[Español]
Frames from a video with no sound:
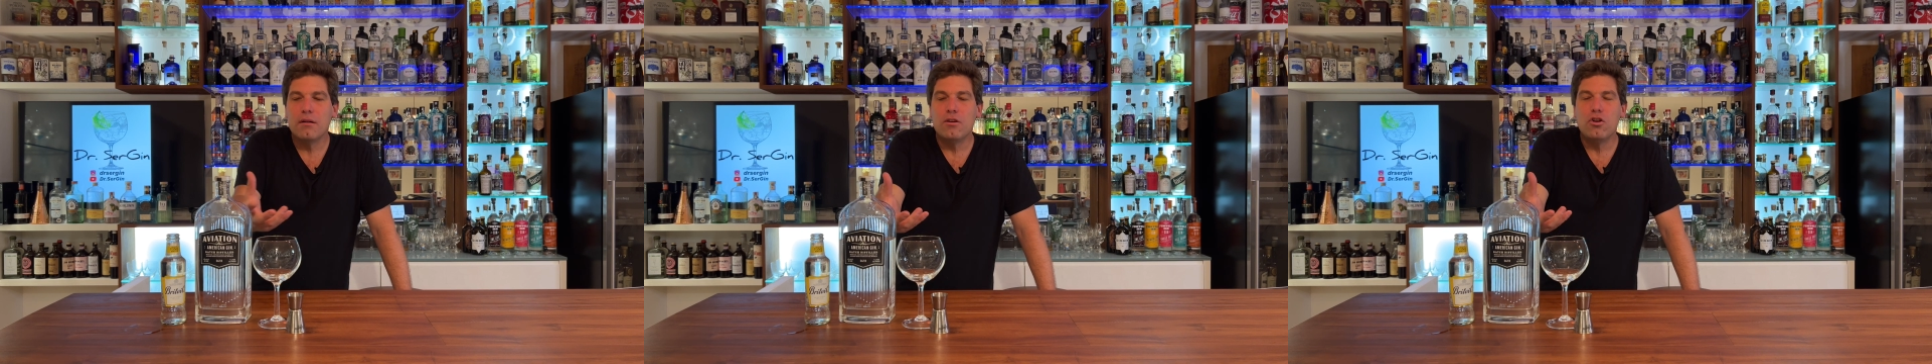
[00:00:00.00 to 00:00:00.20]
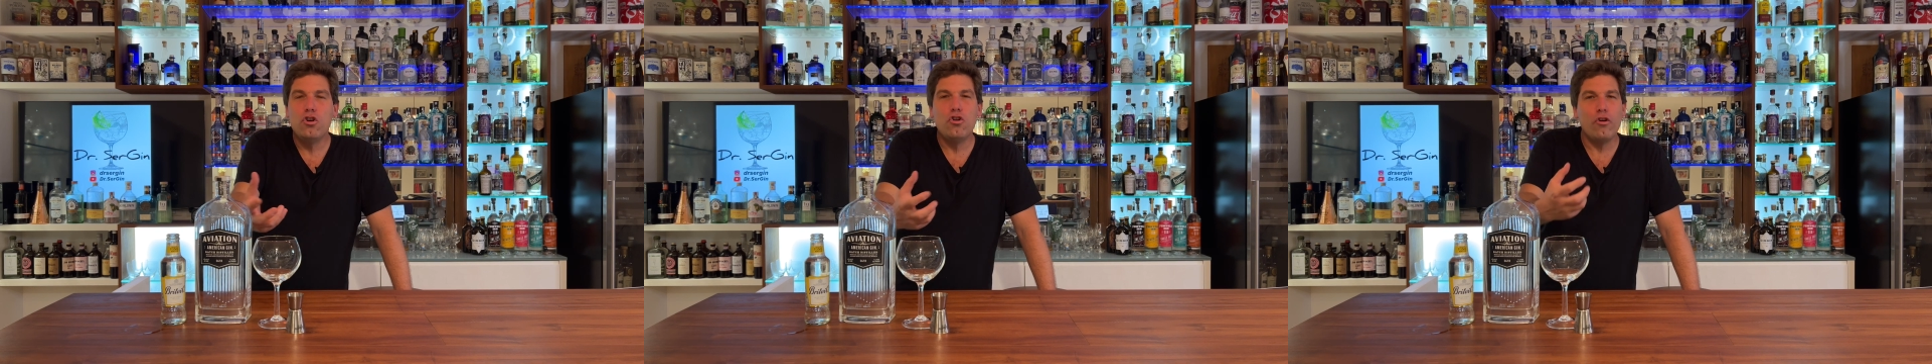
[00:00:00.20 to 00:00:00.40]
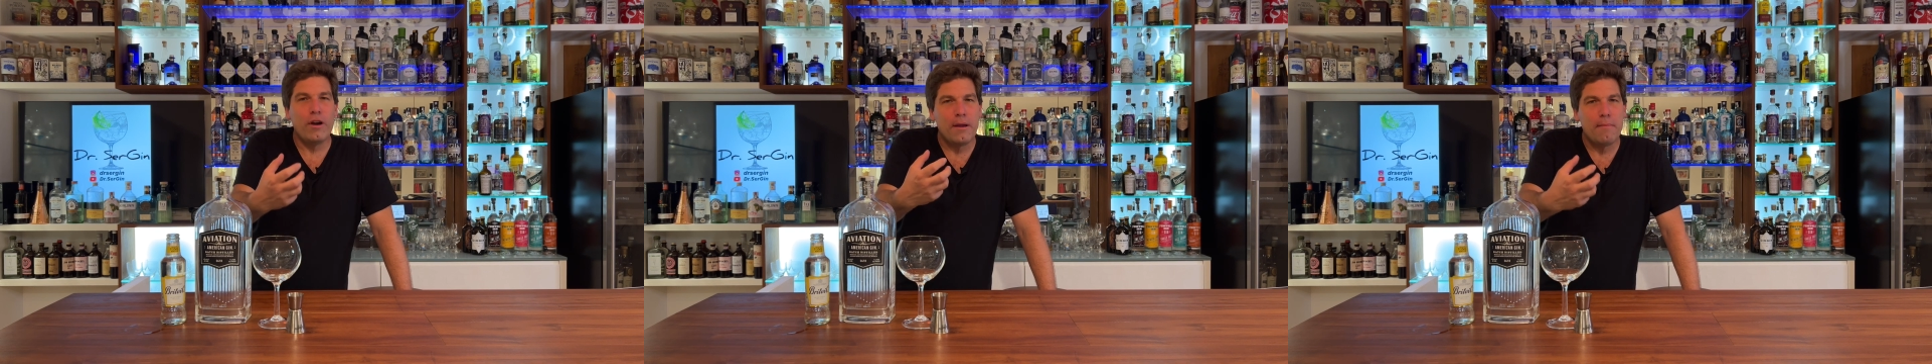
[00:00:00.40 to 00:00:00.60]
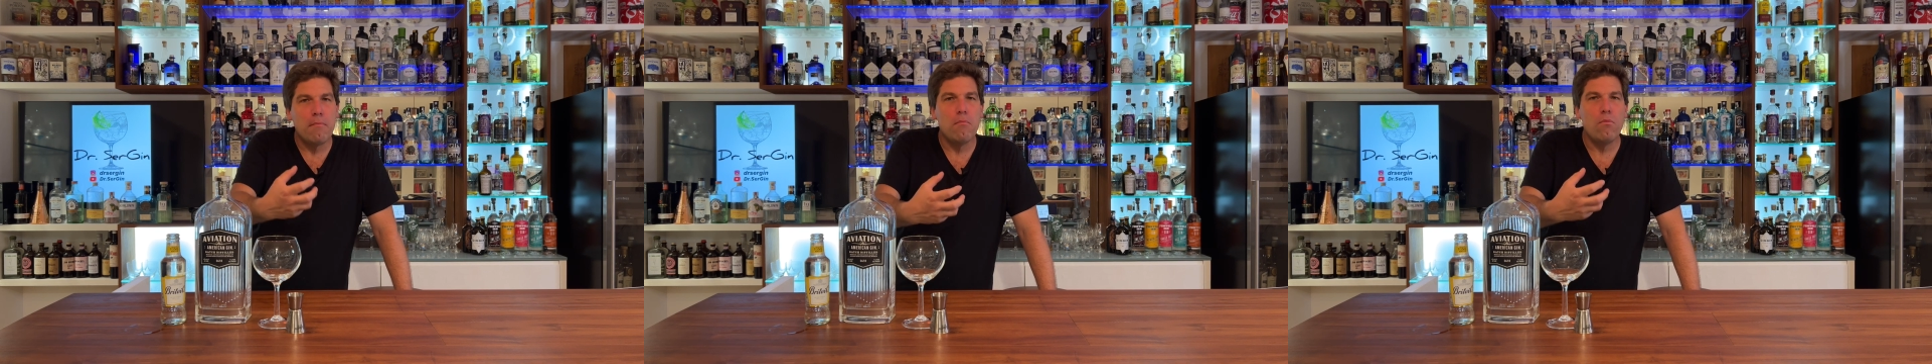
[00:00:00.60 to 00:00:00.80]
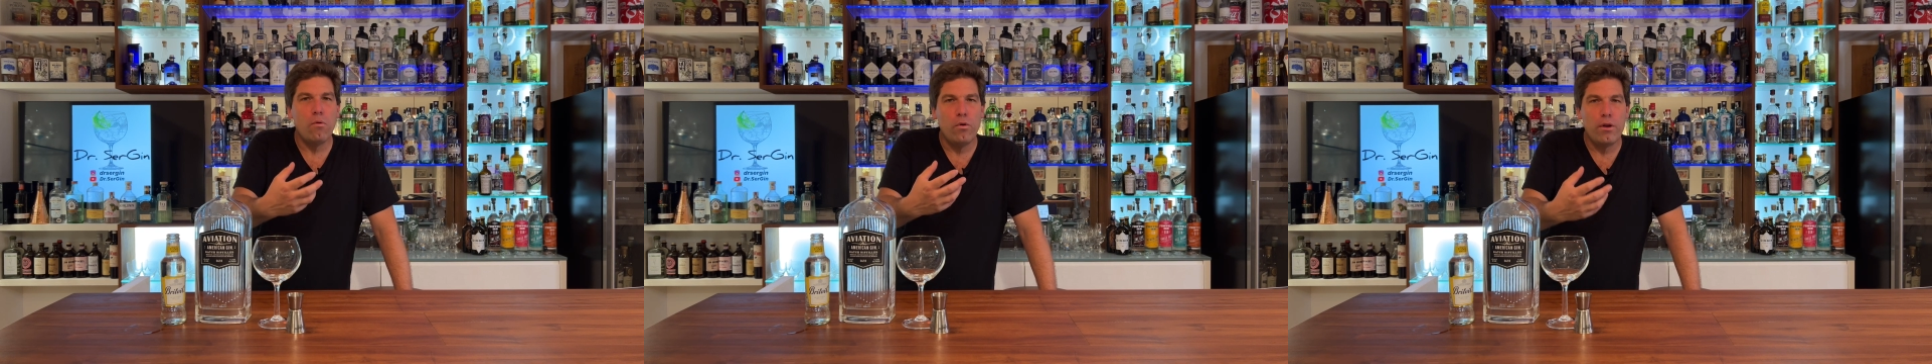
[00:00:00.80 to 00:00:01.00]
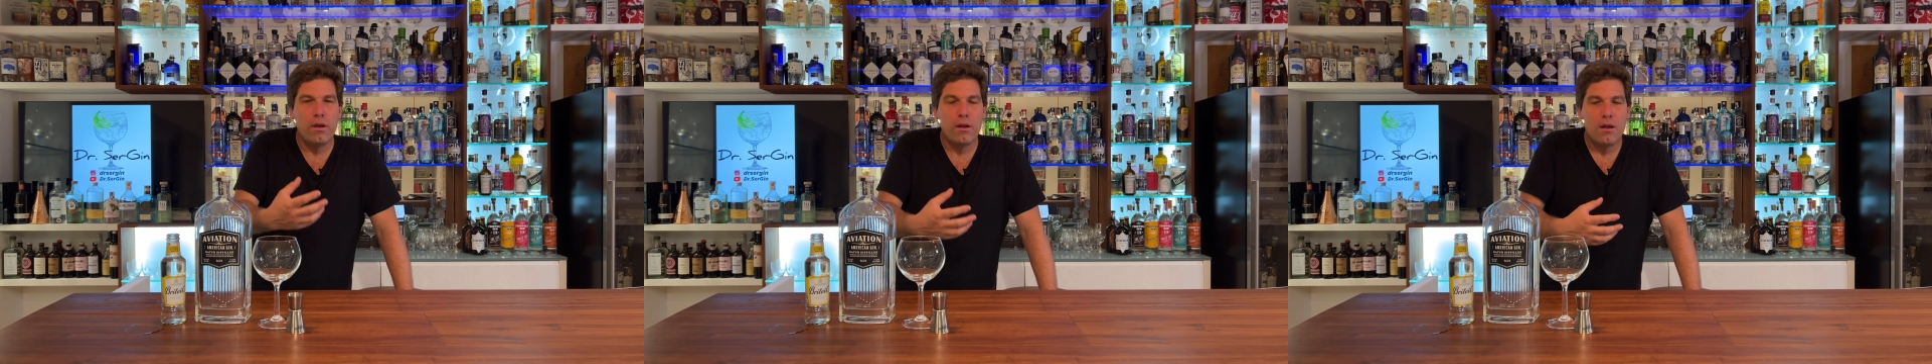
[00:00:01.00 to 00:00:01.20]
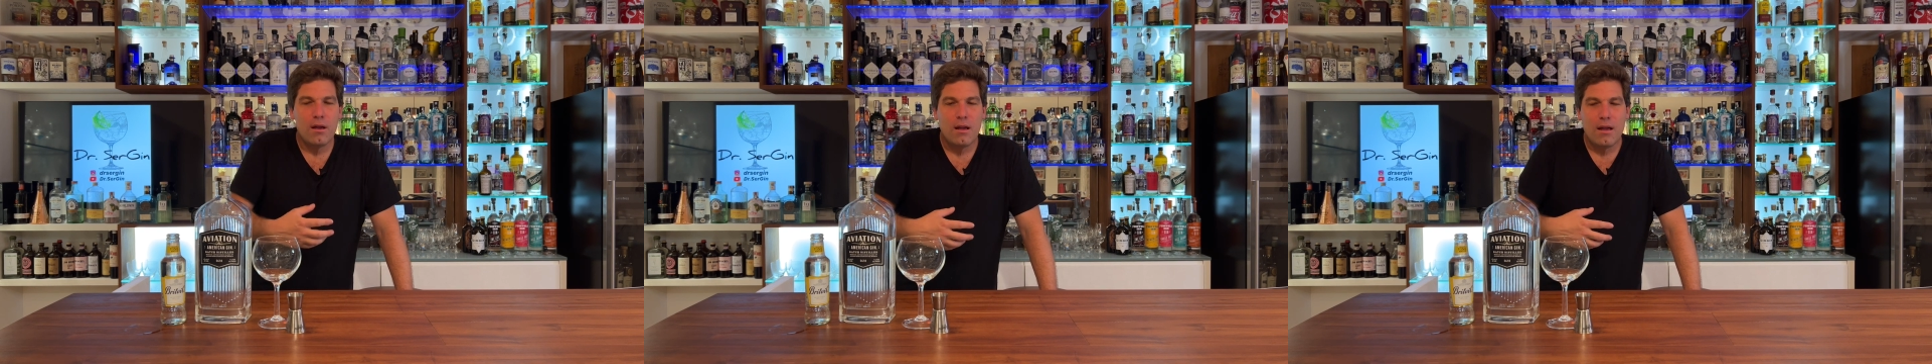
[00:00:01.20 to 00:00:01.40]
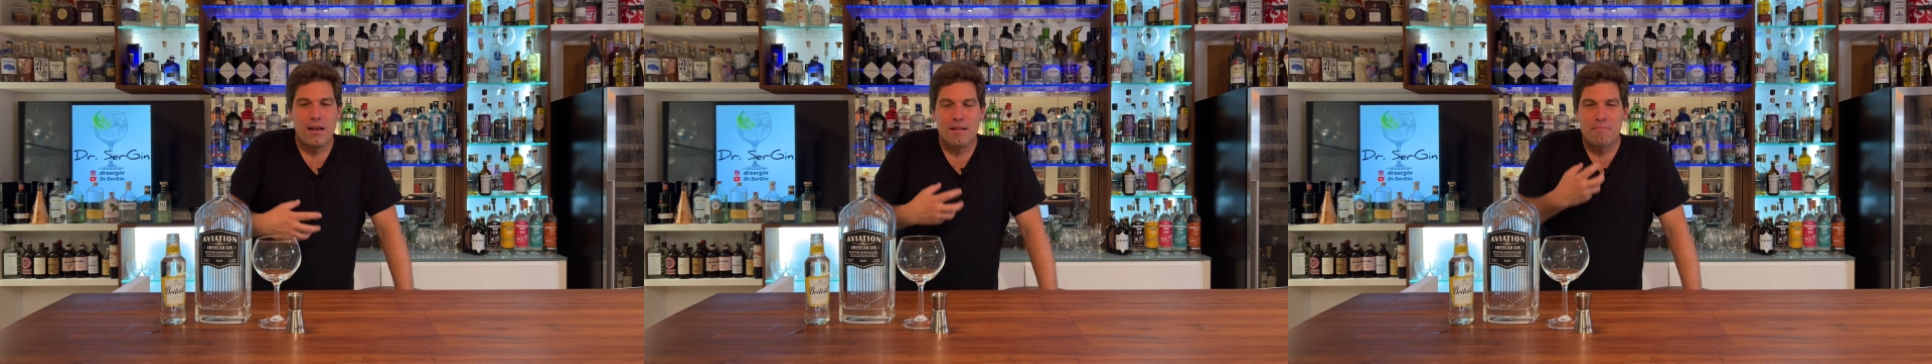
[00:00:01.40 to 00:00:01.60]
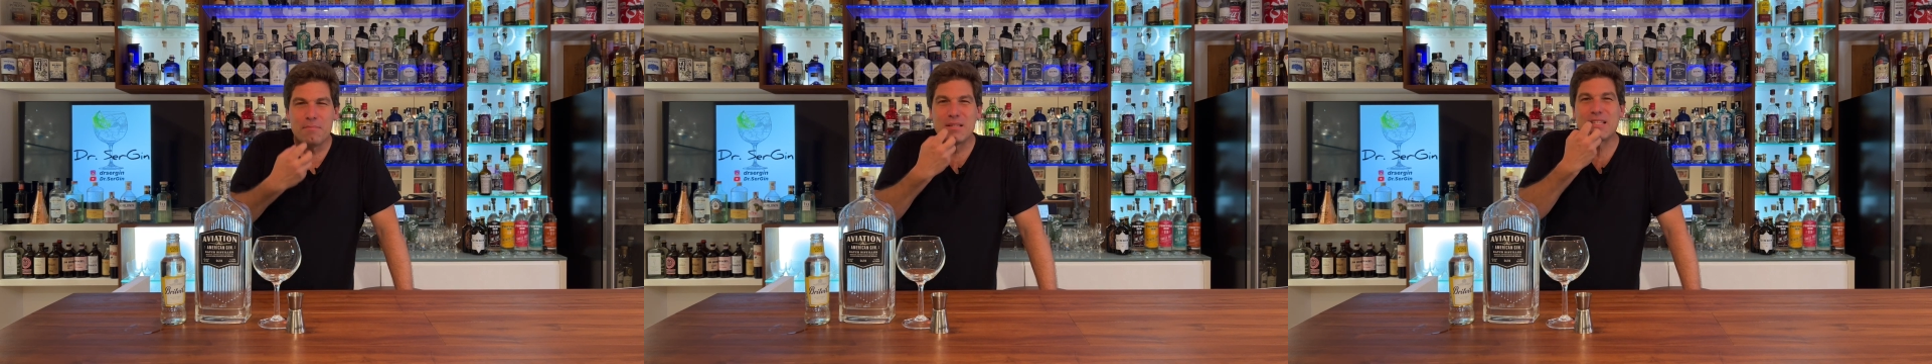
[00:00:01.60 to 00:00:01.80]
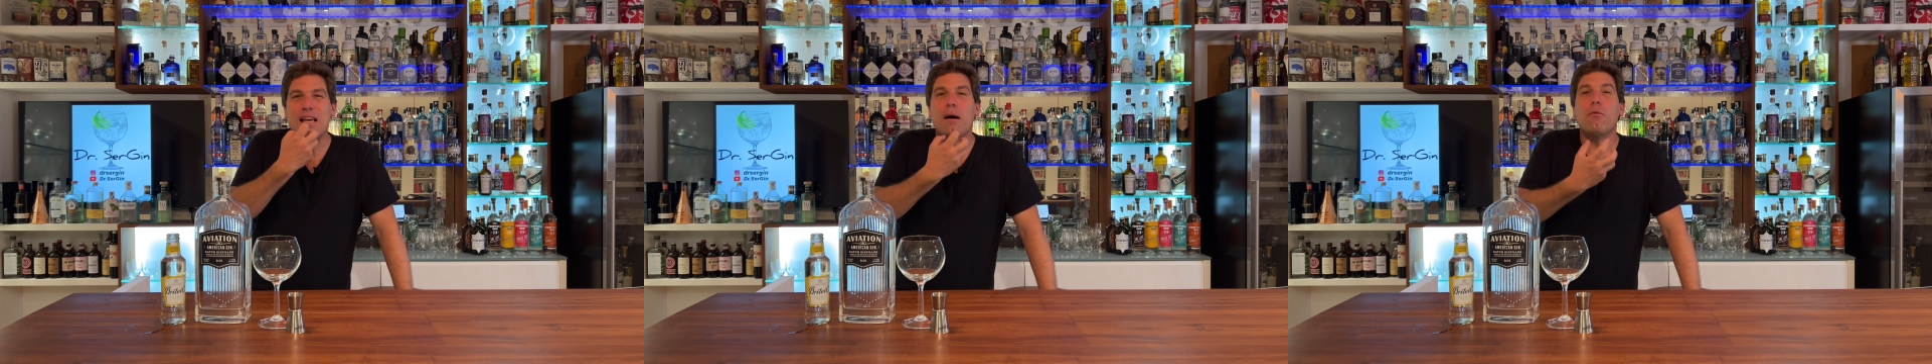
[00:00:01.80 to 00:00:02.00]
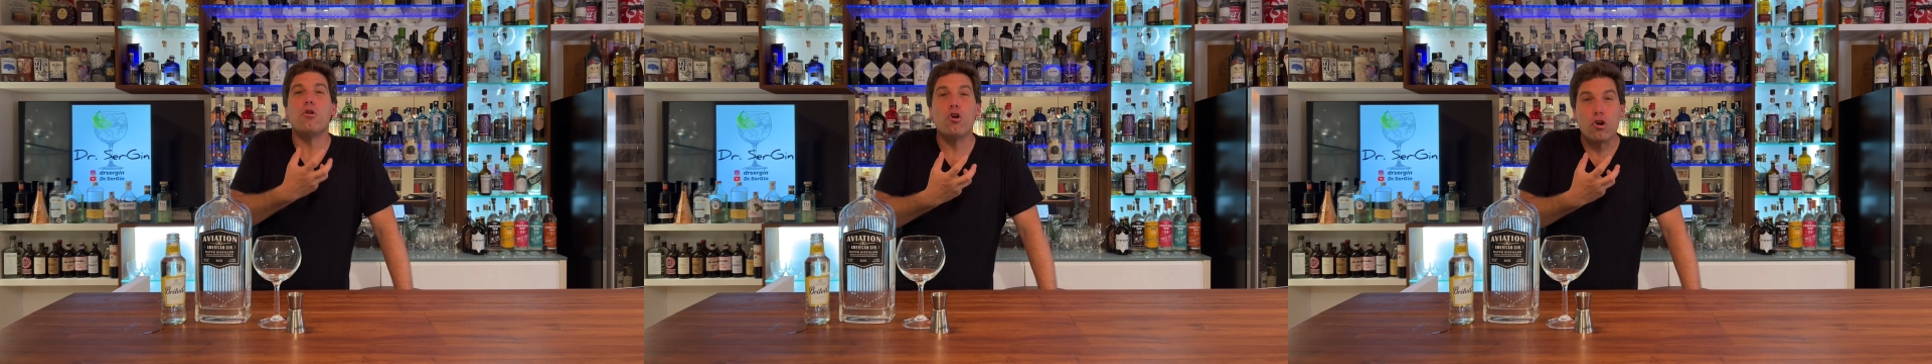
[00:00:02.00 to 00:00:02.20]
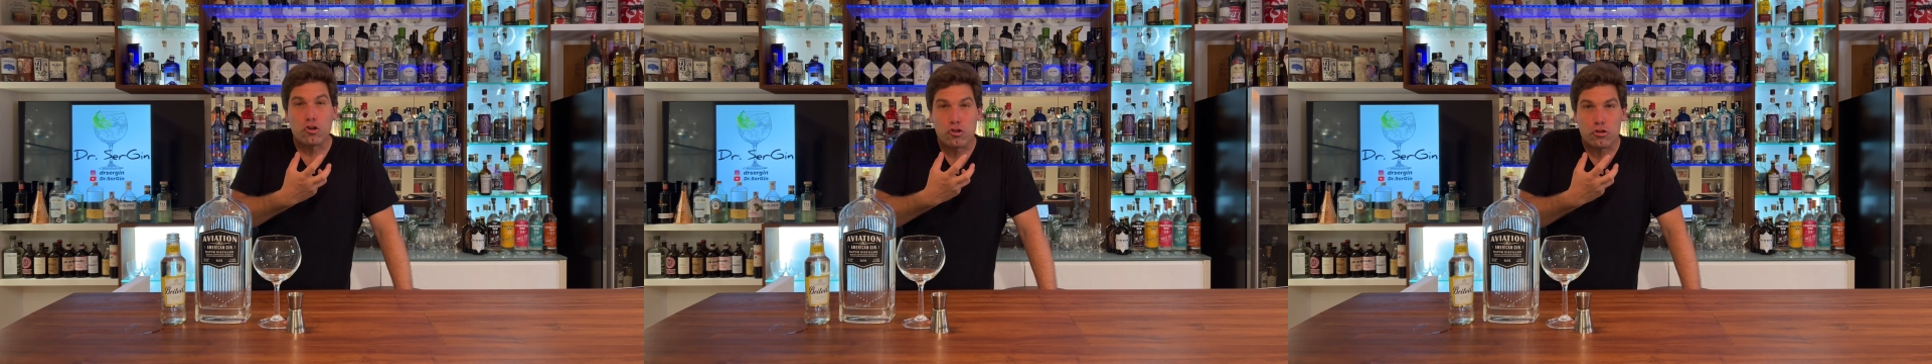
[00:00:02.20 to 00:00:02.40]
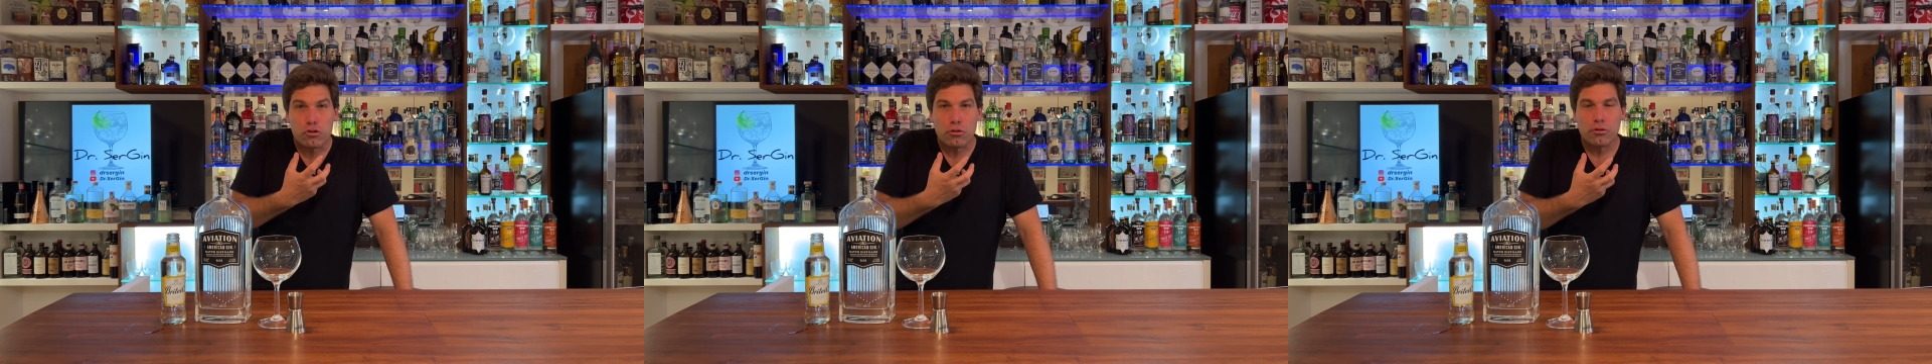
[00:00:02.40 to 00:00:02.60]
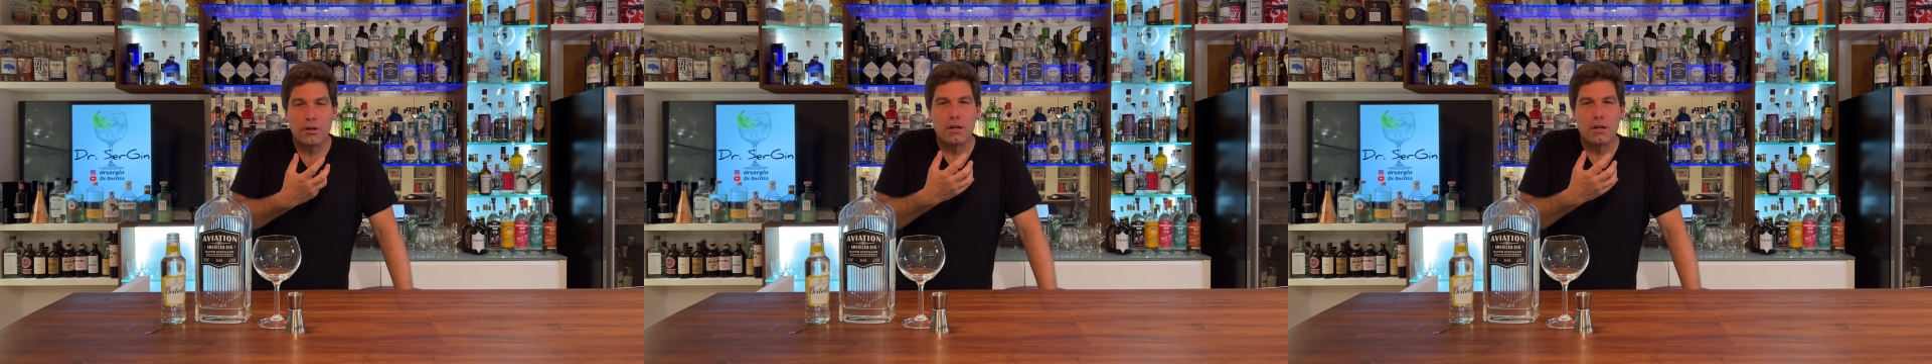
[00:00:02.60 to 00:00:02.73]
no es muy sabroso,